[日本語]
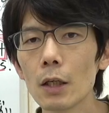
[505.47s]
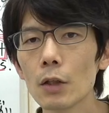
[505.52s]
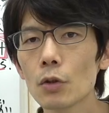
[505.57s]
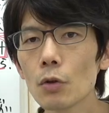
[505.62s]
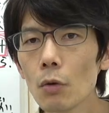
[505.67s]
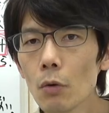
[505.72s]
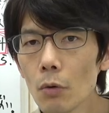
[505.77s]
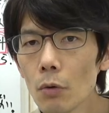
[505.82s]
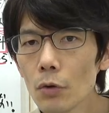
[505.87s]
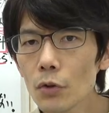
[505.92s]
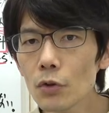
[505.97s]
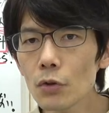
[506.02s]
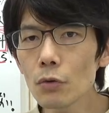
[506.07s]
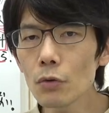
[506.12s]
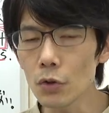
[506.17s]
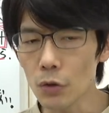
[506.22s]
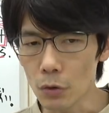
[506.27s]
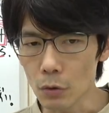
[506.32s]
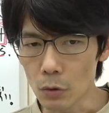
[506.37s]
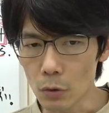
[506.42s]
情報
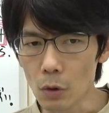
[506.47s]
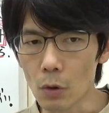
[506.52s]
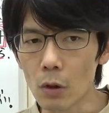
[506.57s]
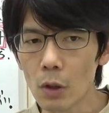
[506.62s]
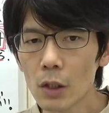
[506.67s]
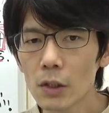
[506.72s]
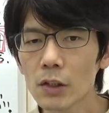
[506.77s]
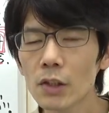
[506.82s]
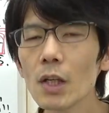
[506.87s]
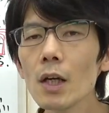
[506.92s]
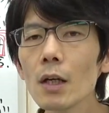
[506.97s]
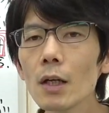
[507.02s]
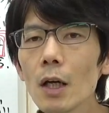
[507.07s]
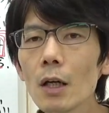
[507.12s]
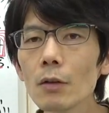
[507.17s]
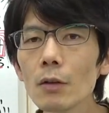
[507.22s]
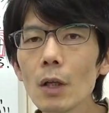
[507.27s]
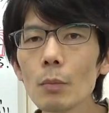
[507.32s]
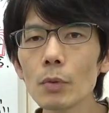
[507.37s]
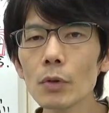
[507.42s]
収集と正
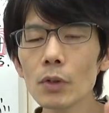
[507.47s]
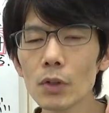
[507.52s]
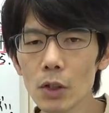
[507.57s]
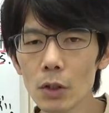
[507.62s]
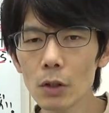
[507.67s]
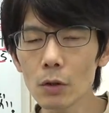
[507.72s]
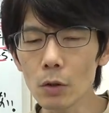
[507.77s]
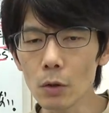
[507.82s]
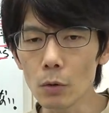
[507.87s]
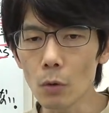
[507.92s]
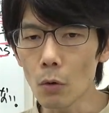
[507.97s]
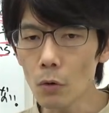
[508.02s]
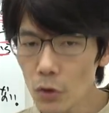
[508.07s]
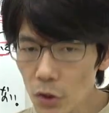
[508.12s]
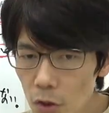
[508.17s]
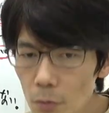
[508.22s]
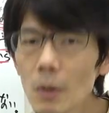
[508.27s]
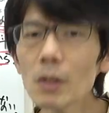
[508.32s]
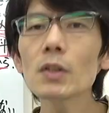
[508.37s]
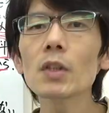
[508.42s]
確な分析っていうのを惜
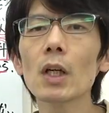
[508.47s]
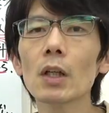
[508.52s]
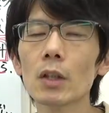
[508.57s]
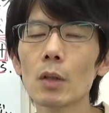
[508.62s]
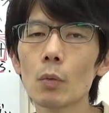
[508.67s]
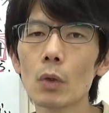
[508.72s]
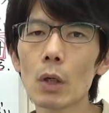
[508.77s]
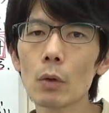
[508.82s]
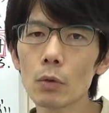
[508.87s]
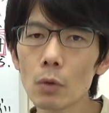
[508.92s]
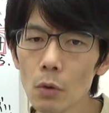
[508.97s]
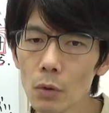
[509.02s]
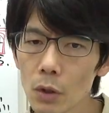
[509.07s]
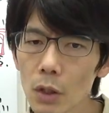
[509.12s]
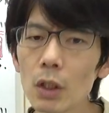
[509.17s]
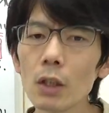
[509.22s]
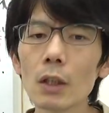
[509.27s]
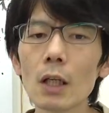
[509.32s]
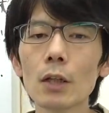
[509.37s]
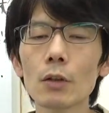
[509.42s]
しまずやってもらうと
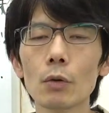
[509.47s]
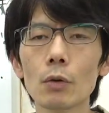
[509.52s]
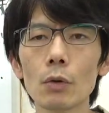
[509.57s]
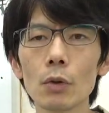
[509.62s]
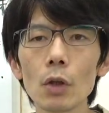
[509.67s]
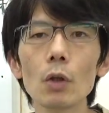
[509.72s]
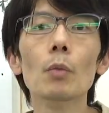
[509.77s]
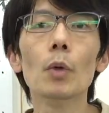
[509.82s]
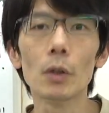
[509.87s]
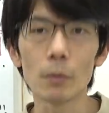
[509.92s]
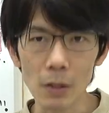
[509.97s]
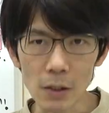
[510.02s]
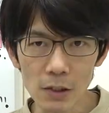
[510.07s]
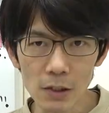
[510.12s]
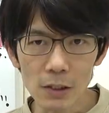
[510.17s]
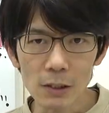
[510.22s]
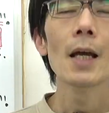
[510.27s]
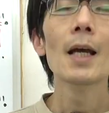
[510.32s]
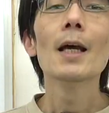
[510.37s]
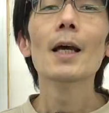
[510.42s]
いいなというふうに思います。